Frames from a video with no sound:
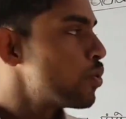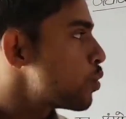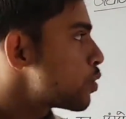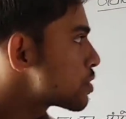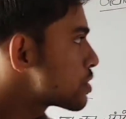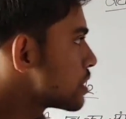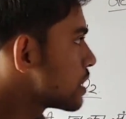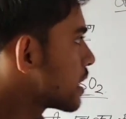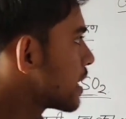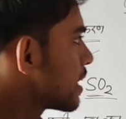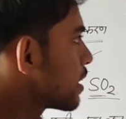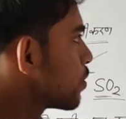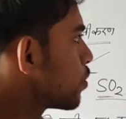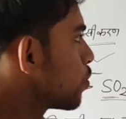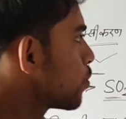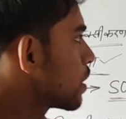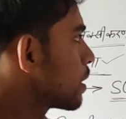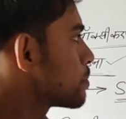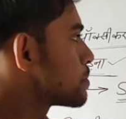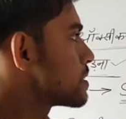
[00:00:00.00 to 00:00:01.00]
ऑक्सीकरण
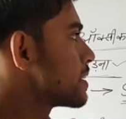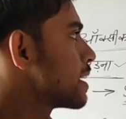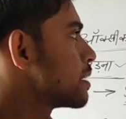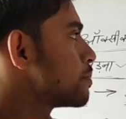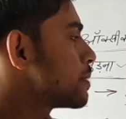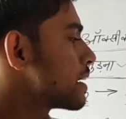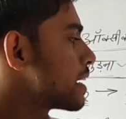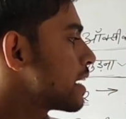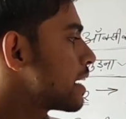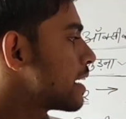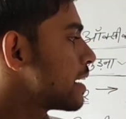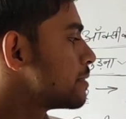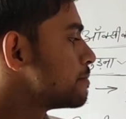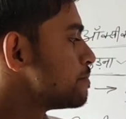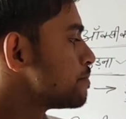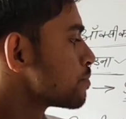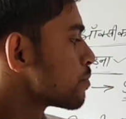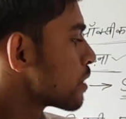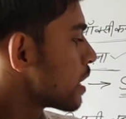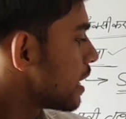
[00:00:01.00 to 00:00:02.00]
और अपचयन पढ़ा है
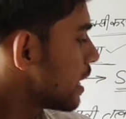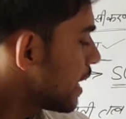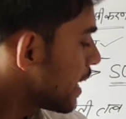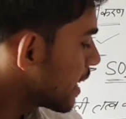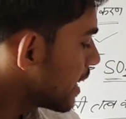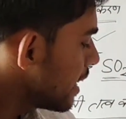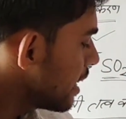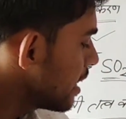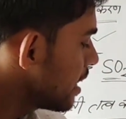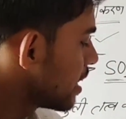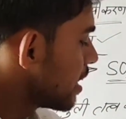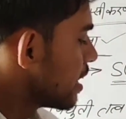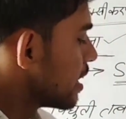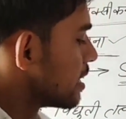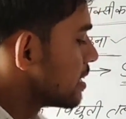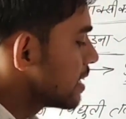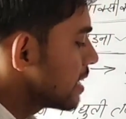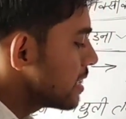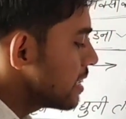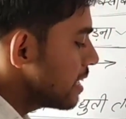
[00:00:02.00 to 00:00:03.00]
लेकिन
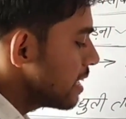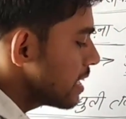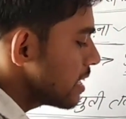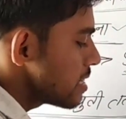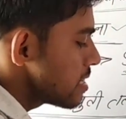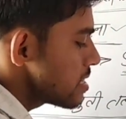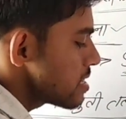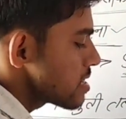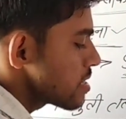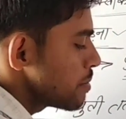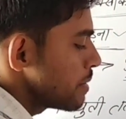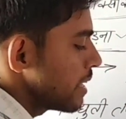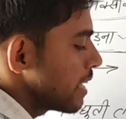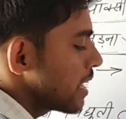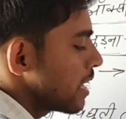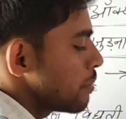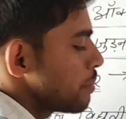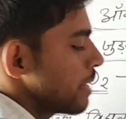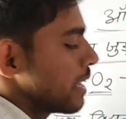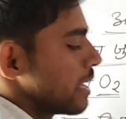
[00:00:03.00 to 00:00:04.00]
यदि किसी
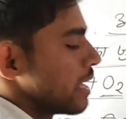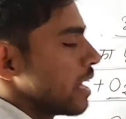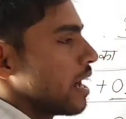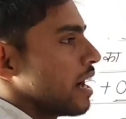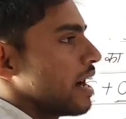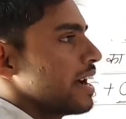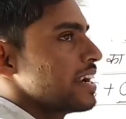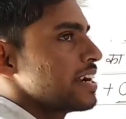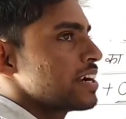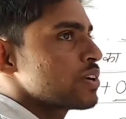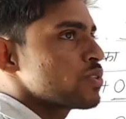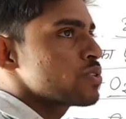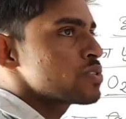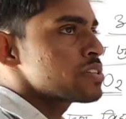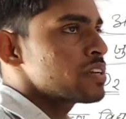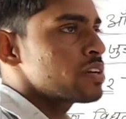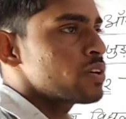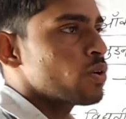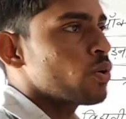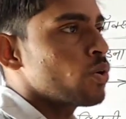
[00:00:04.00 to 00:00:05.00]
समीकरण में
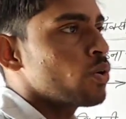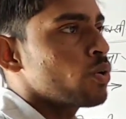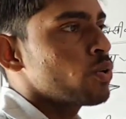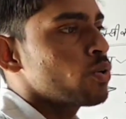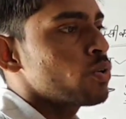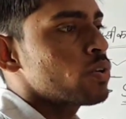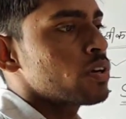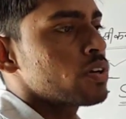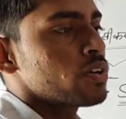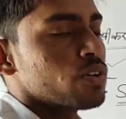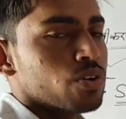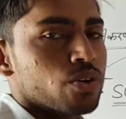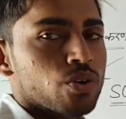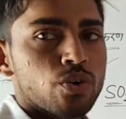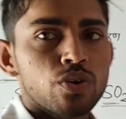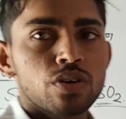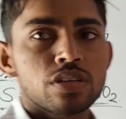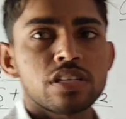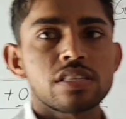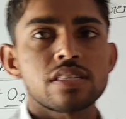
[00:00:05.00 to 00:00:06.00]
हाइड्रोजन और
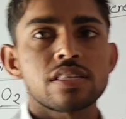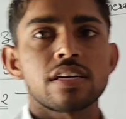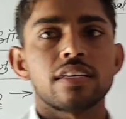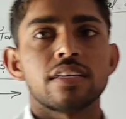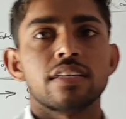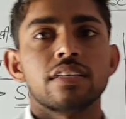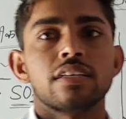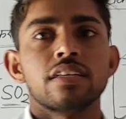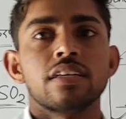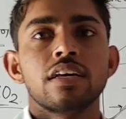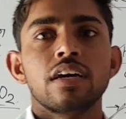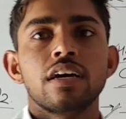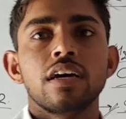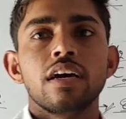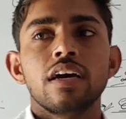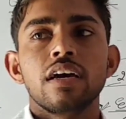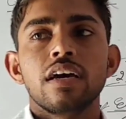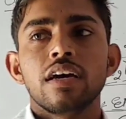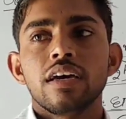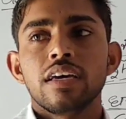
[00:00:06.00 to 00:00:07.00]
ऑक्सीजन
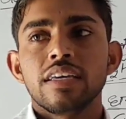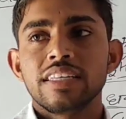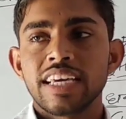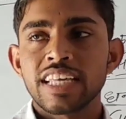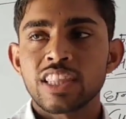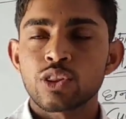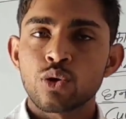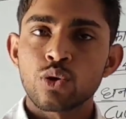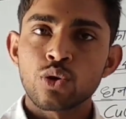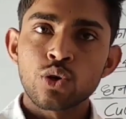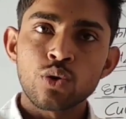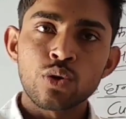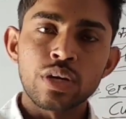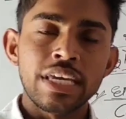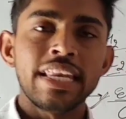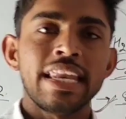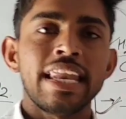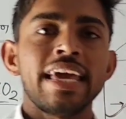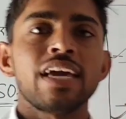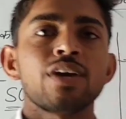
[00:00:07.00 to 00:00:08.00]
ये दोनों ही
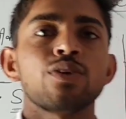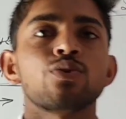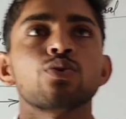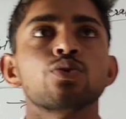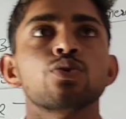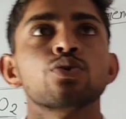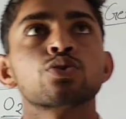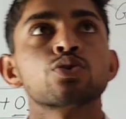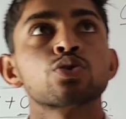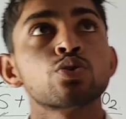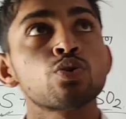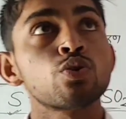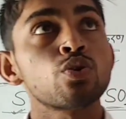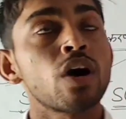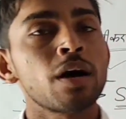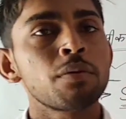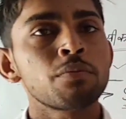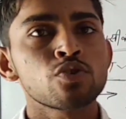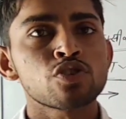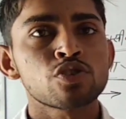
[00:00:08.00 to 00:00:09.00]
न हो तो
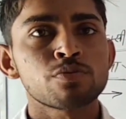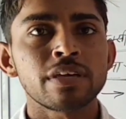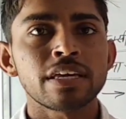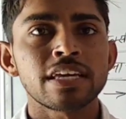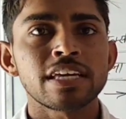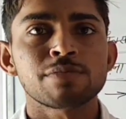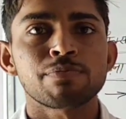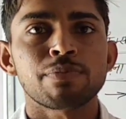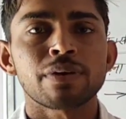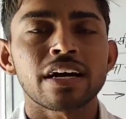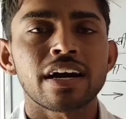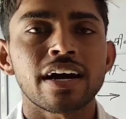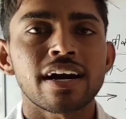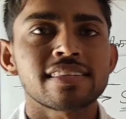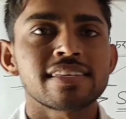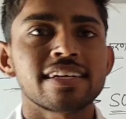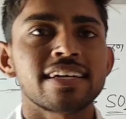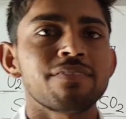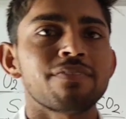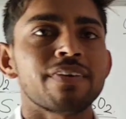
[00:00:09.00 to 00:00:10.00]
हम उसमें किस प्रकार
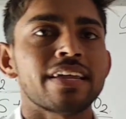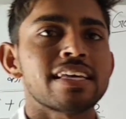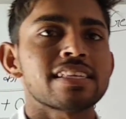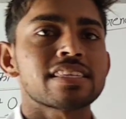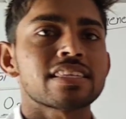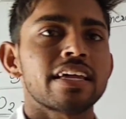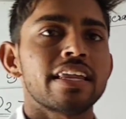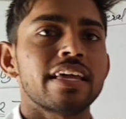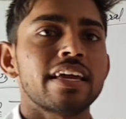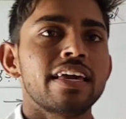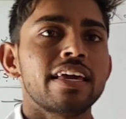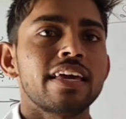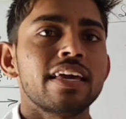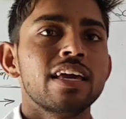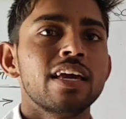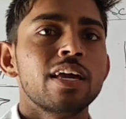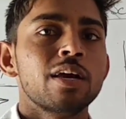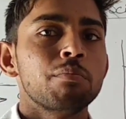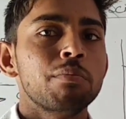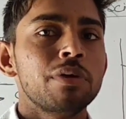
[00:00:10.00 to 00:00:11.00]
से डिफरेंस करेंगे
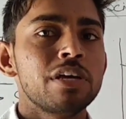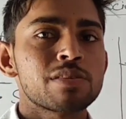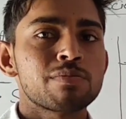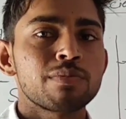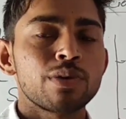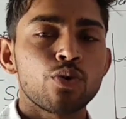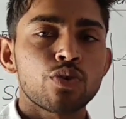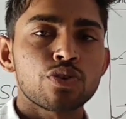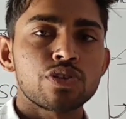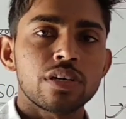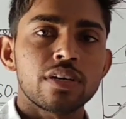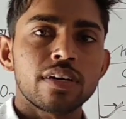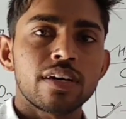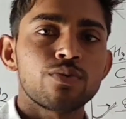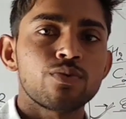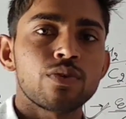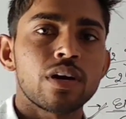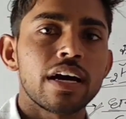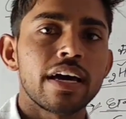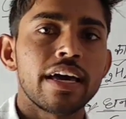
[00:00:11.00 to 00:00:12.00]
भी इसमें ऑक्सीकरण
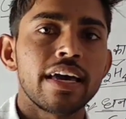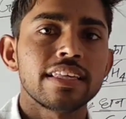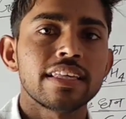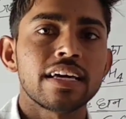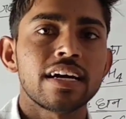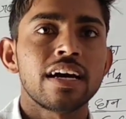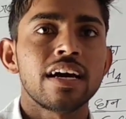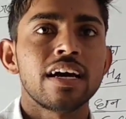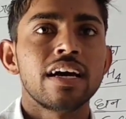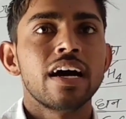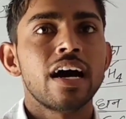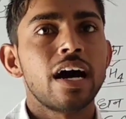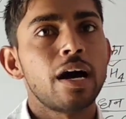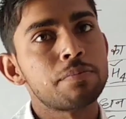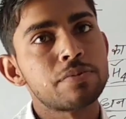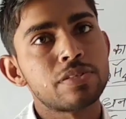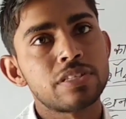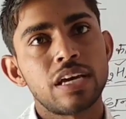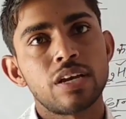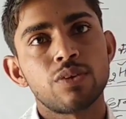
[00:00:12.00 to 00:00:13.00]
हुआ है या
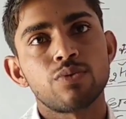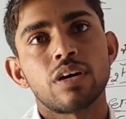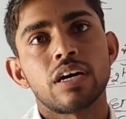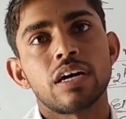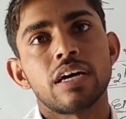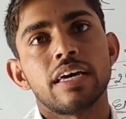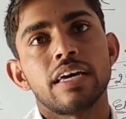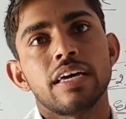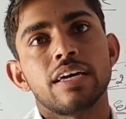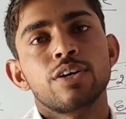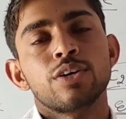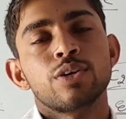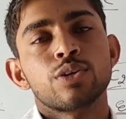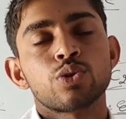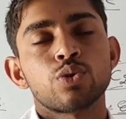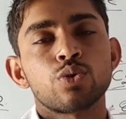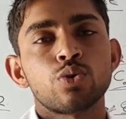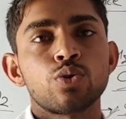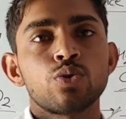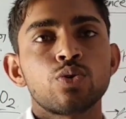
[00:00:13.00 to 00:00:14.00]
अपचयन हुआ है
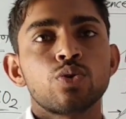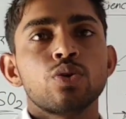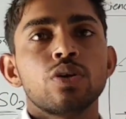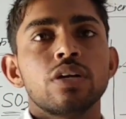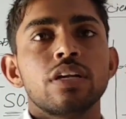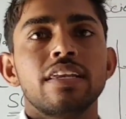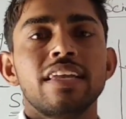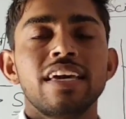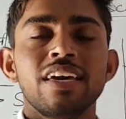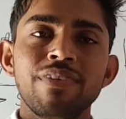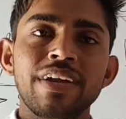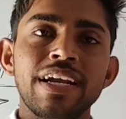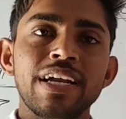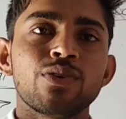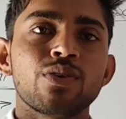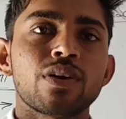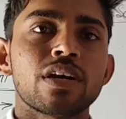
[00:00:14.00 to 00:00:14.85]
तो नई वीडियो